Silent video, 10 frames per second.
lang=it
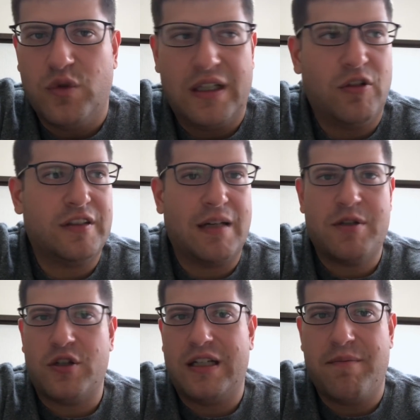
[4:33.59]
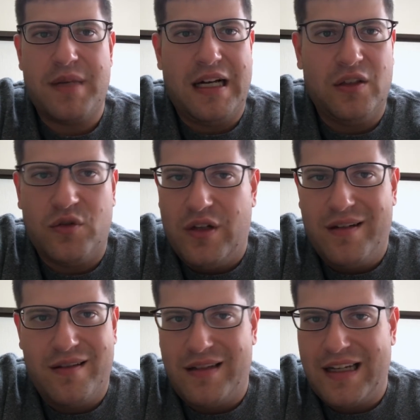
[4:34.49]
una volta che mi sono cambiato
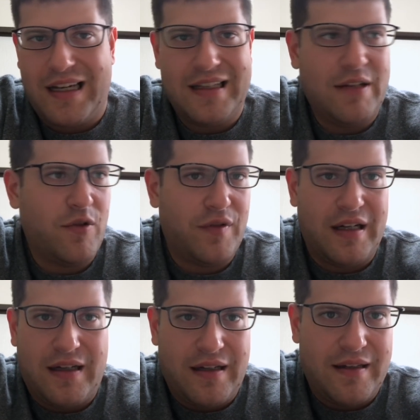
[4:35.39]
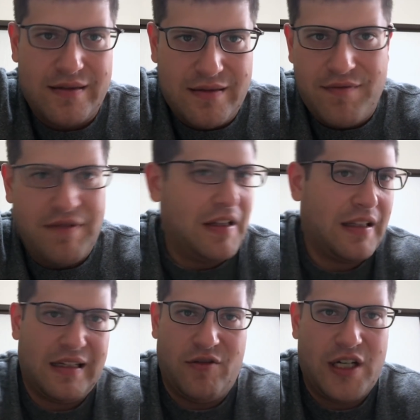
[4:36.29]
eh, non è che devo fare, vado
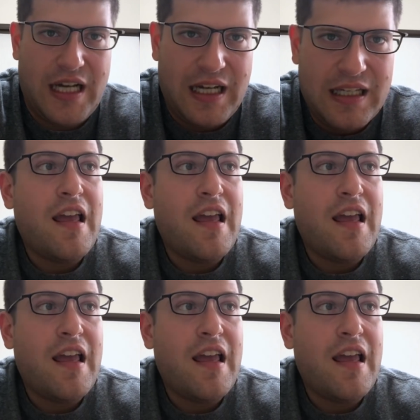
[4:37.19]
a lavorare.